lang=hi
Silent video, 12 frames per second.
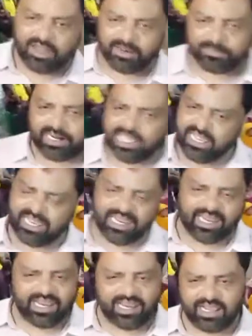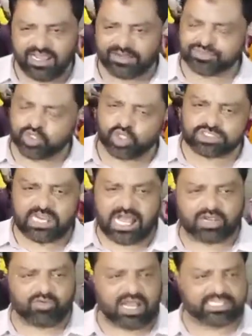बड़े
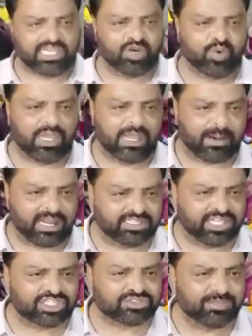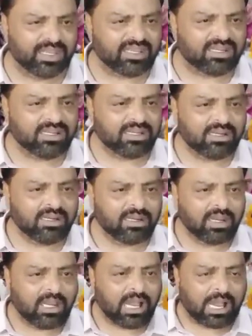अफसोसनाक वाक्य हुए हमारे देश में
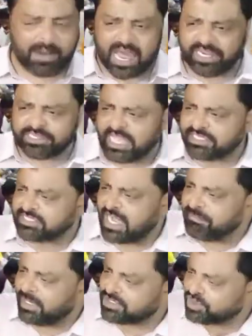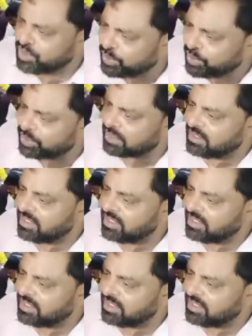हमारे देश का मजदूर